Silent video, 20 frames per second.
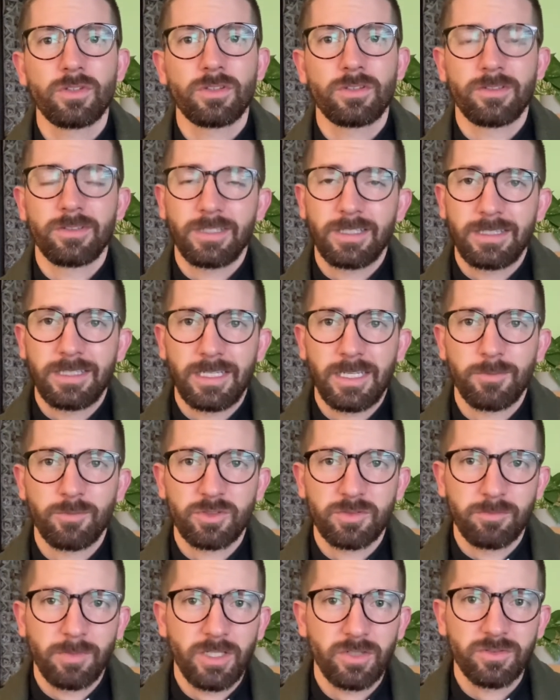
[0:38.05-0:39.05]
donde tenemos
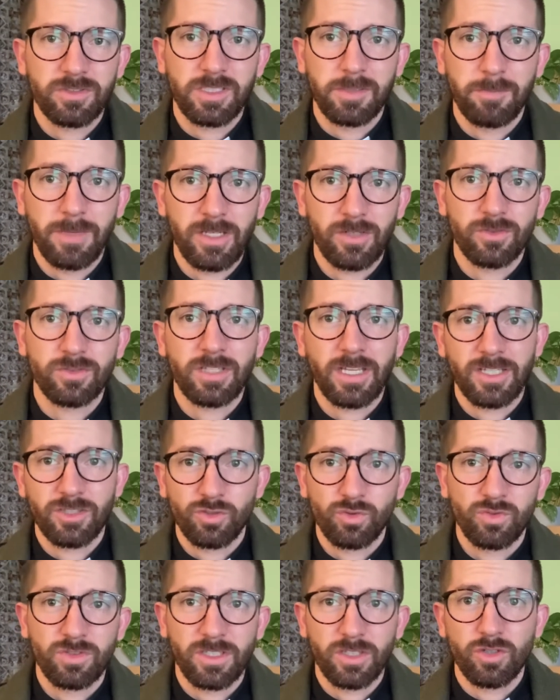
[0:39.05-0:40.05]
menos y menos
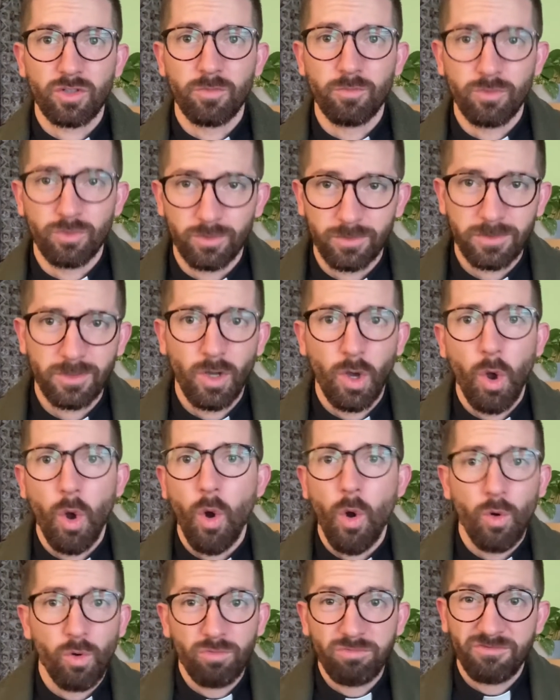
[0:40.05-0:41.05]
Jesús en común o
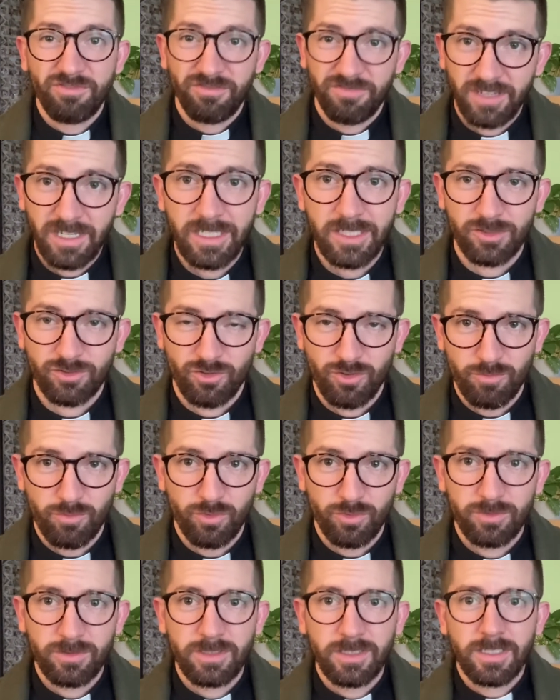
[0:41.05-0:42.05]
un fe en
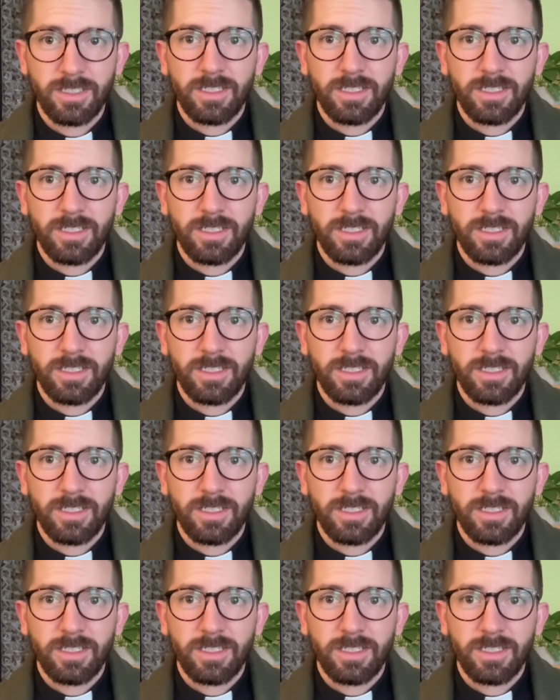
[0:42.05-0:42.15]
común,